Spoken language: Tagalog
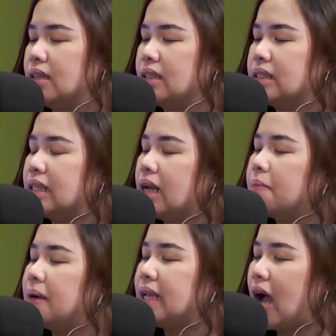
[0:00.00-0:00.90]

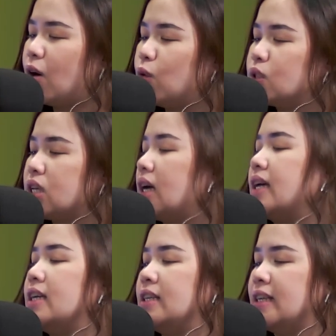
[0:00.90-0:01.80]
Sinalba niya ako sa
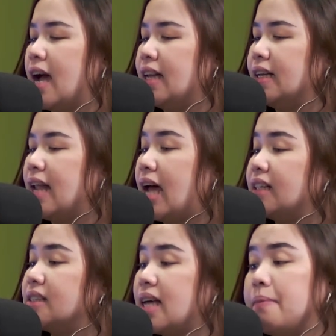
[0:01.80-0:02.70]
kahihiyan
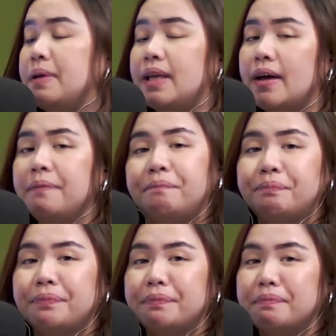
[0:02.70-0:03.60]
dahil sabi niya,
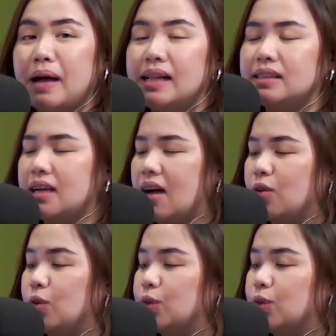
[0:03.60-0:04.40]
mahal niya ako.